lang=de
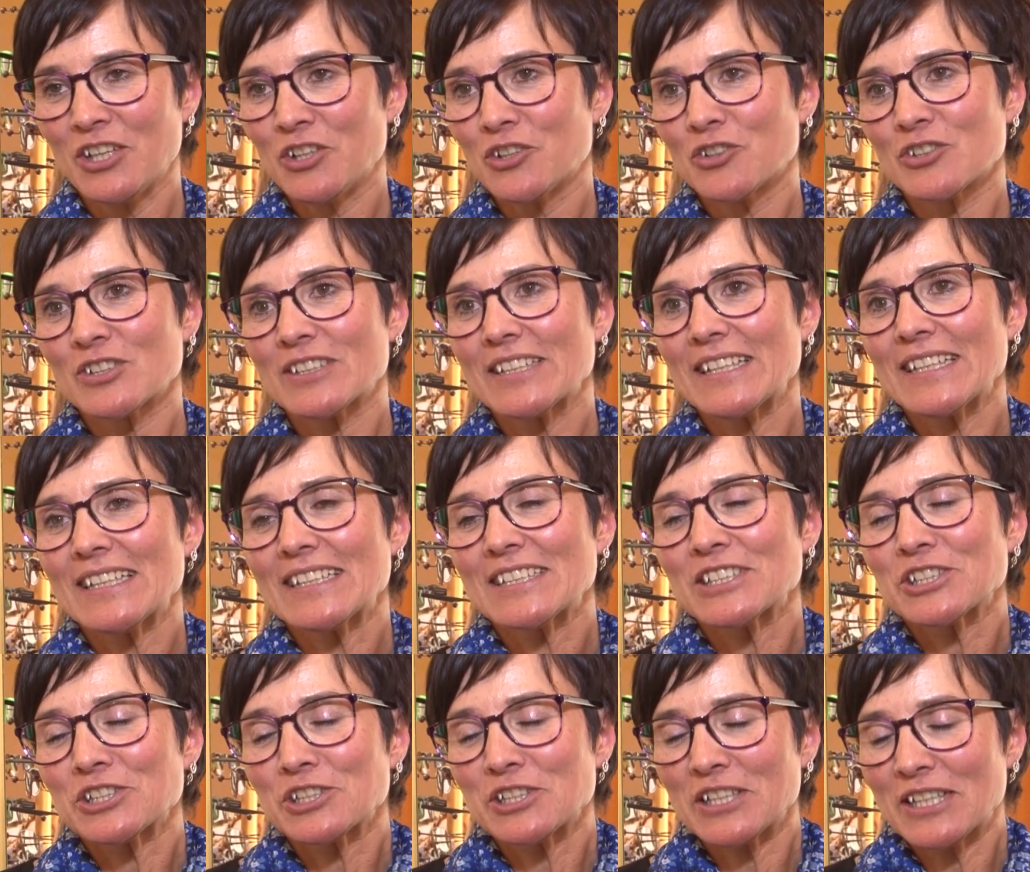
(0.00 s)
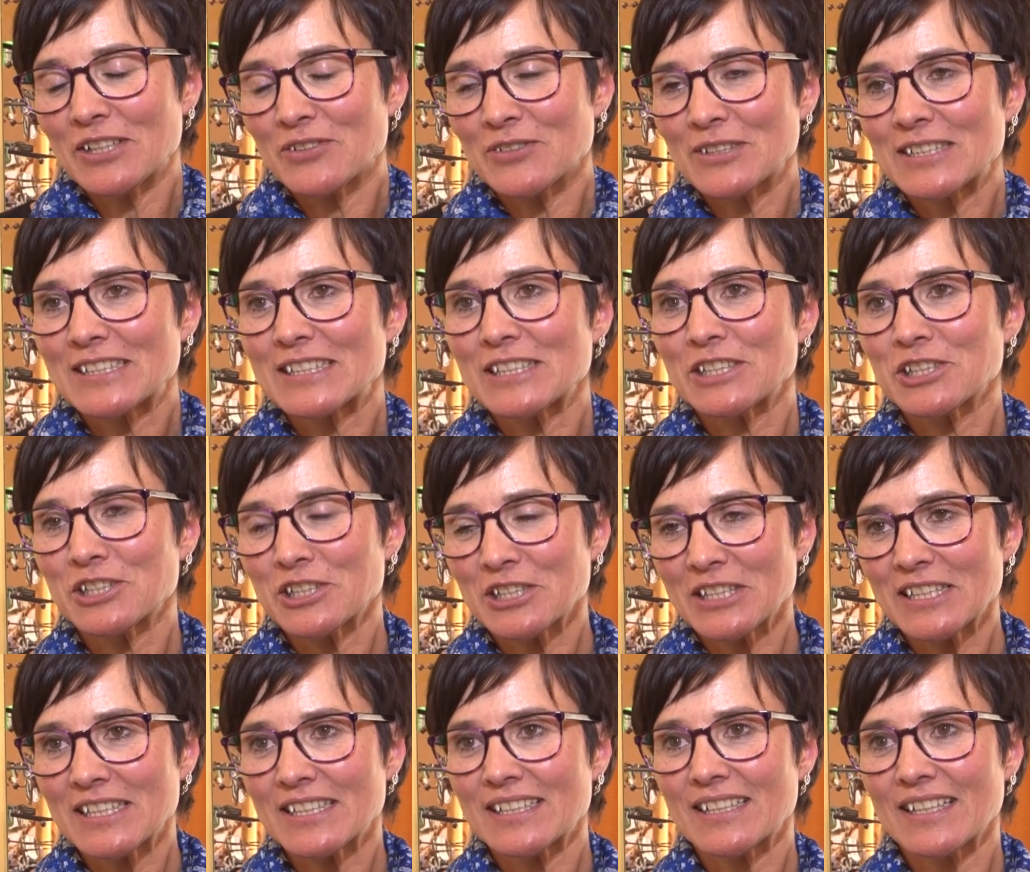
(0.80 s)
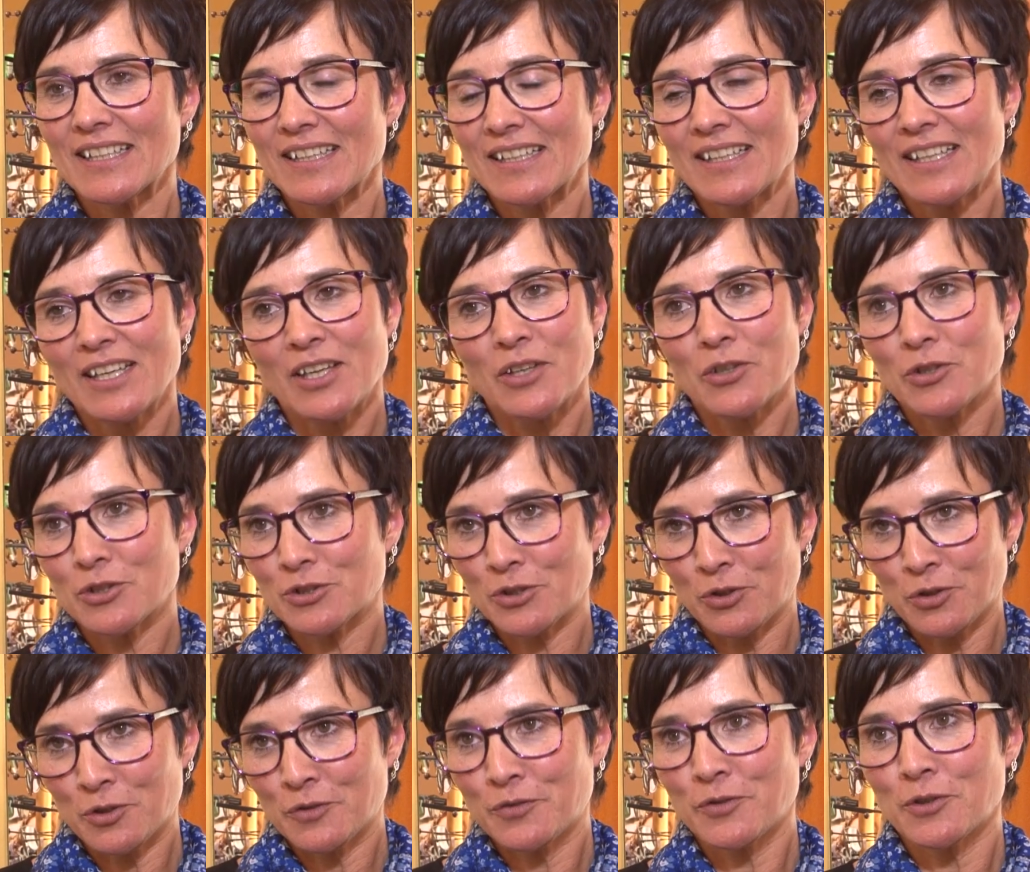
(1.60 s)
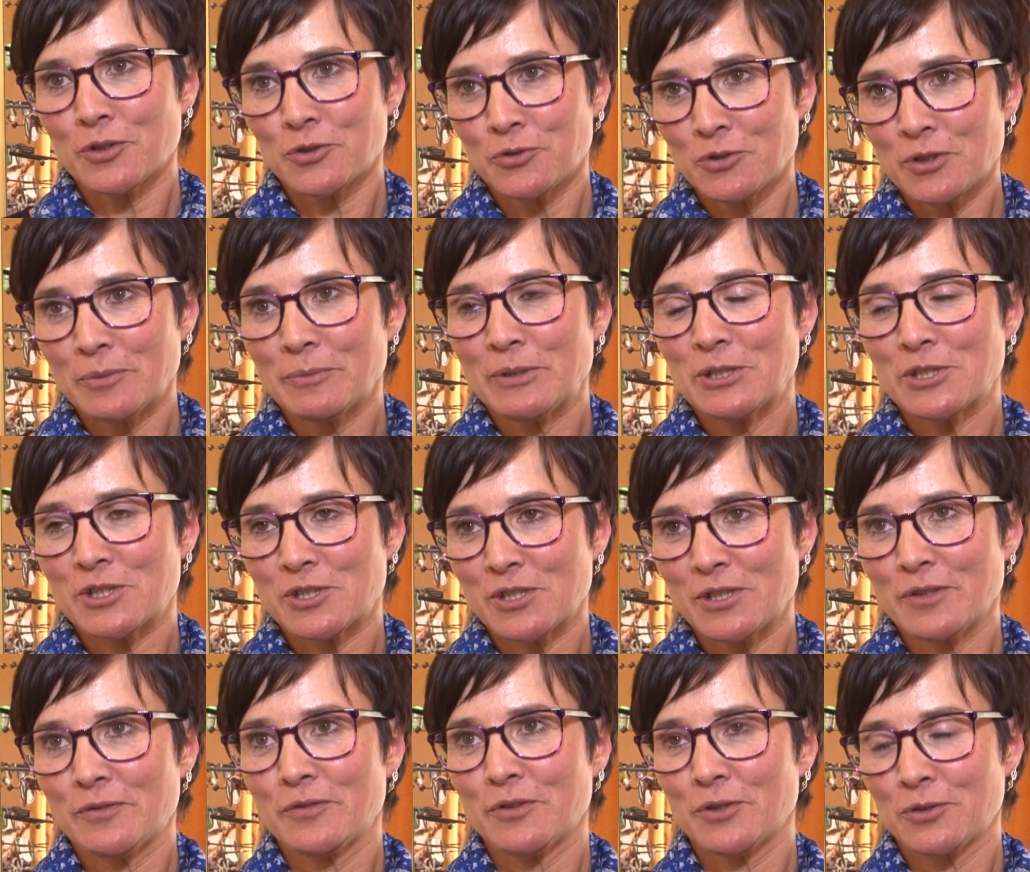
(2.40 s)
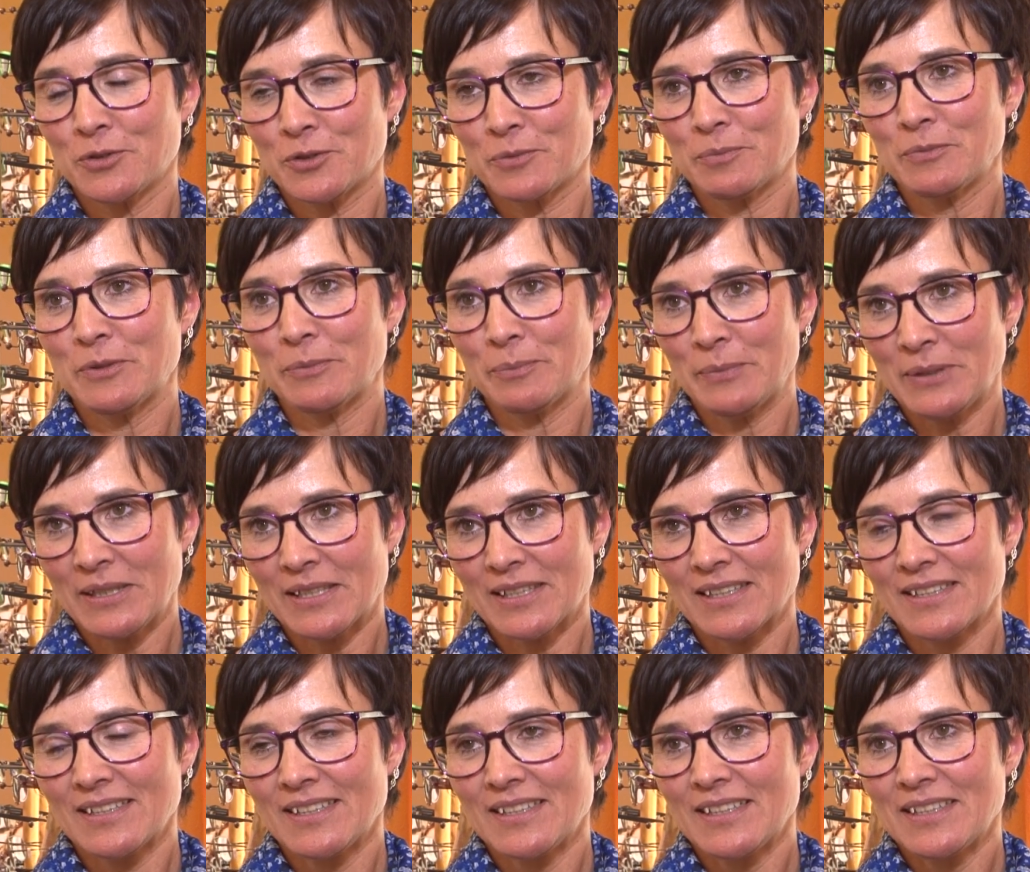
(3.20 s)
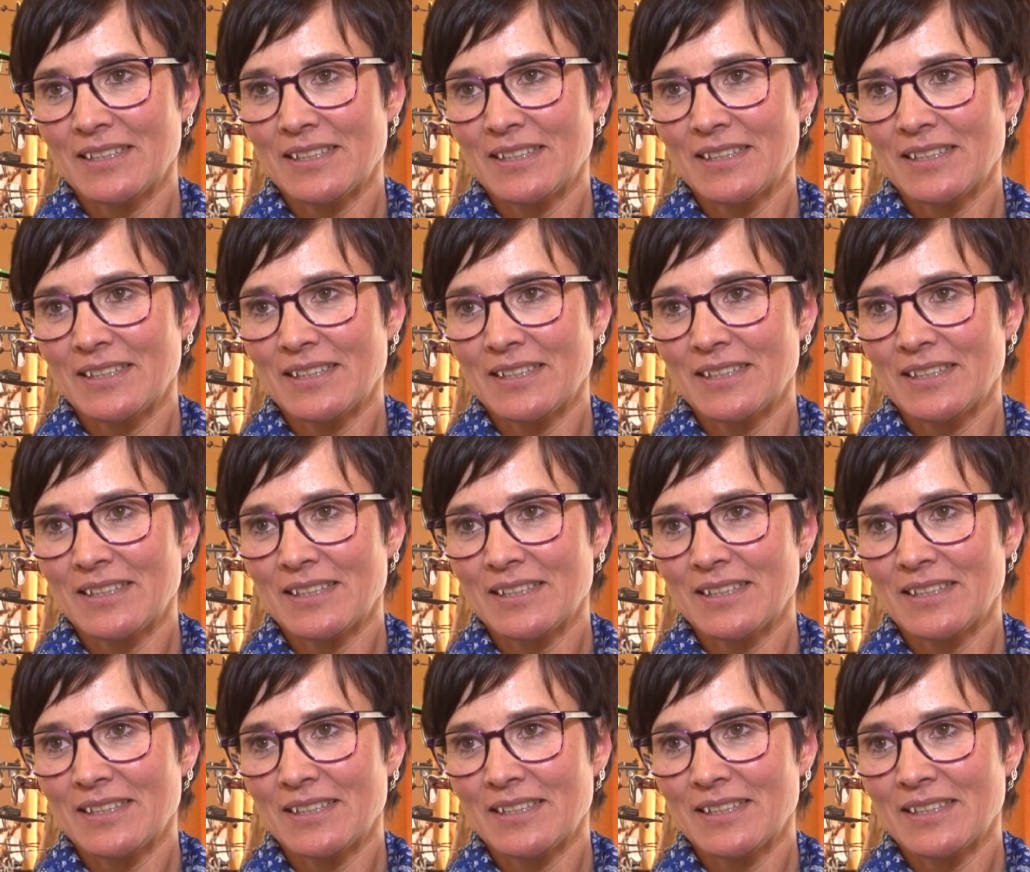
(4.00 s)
Und die Entstehungsgeschichte hat angefangen nur mit Stefan und mit mir.